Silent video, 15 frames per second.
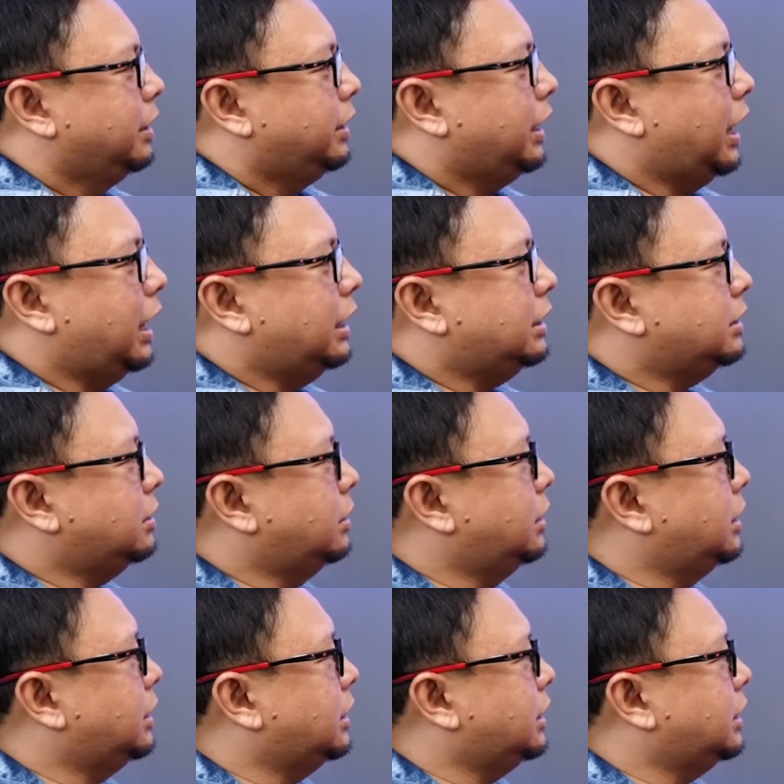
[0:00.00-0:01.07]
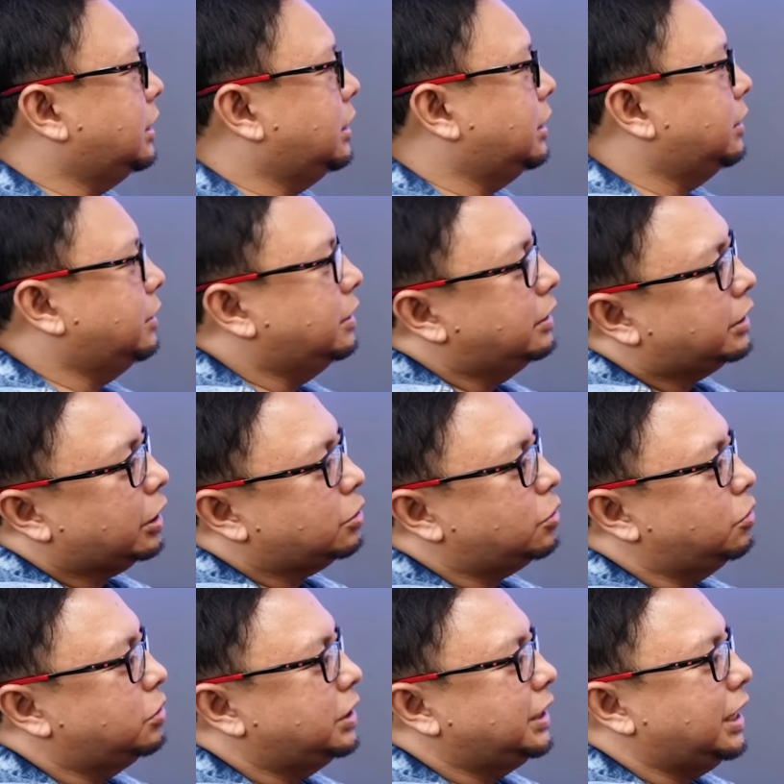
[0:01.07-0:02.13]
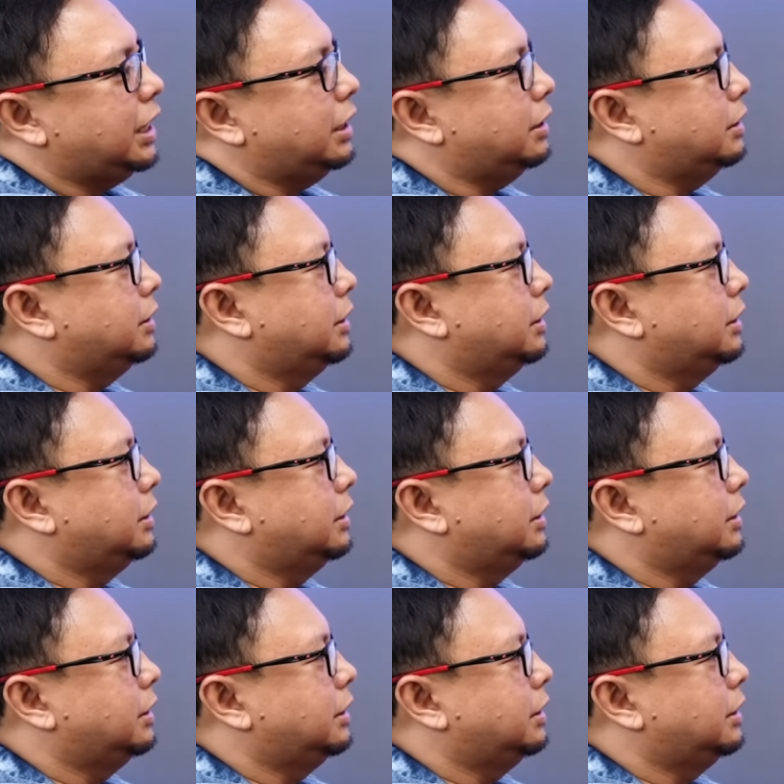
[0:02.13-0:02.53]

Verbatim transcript: yang uh, resolusinya